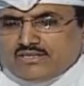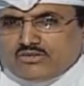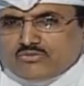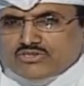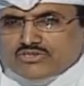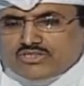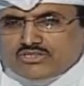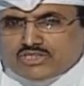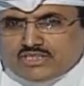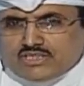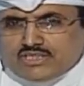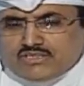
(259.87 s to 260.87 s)
الوزن
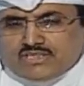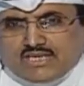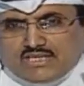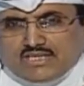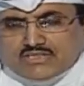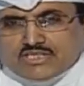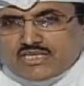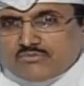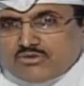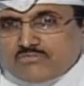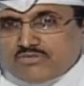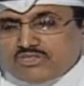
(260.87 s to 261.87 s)
الشديد هذه اسئله
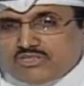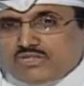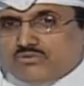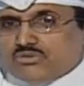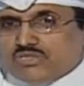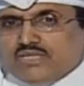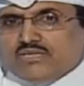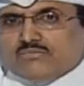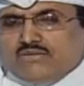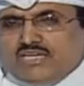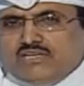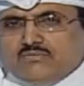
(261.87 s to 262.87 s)
مهمه جدا وتكرر
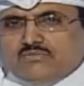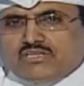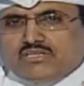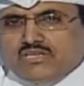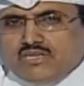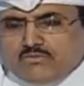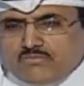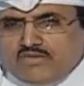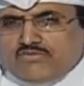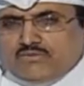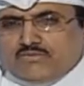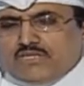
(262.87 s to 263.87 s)
معنا يمكن
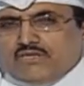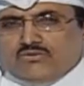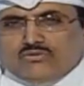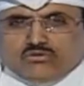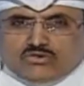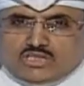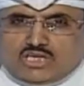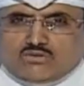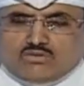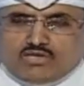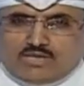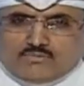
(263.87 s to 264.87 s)
ما في مريض نشرح
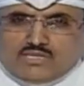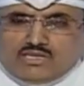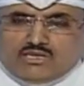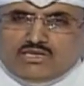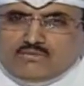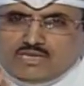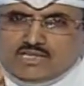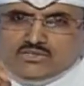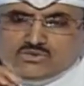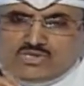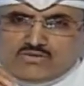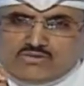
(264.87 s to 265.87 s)
له العمليه الا ما هذا
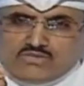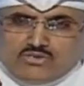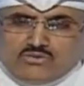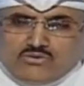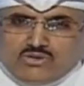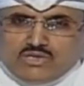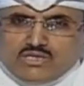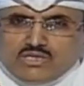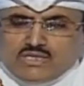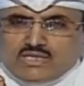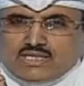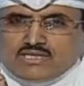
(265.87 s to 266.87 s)
السؤال في ذهنه
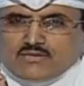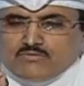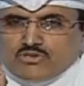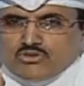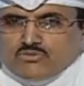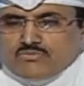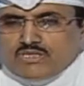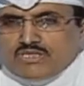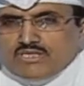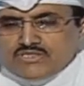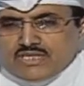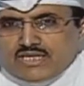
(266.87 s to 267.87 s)
يعني منهم
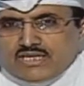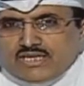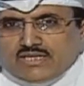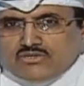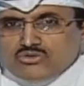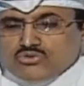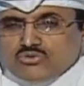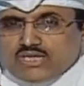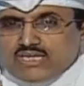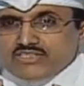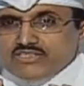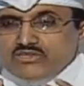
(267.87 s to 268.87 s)
اللي يسال عن نزول
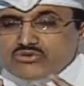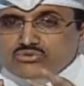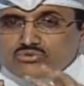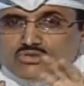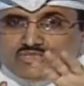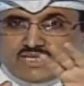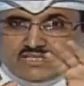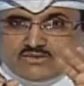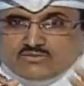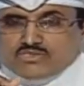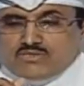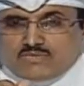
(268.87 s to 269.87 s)
خاصه نزول تحت
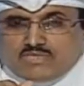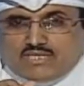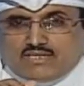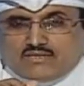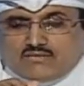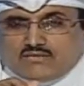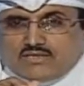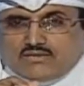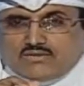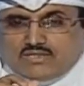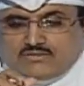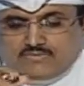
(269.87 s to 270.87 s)
الوزن المثالي
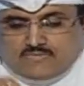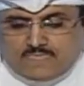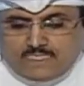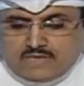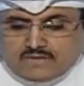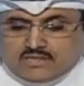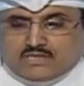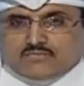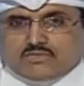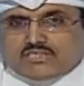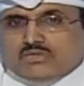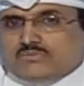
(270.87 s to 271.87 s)
يعني هذا طيب
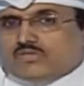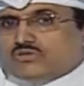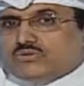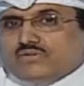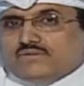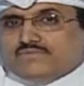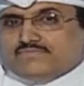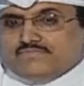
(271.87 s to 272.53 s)
الجواب ايش هو؟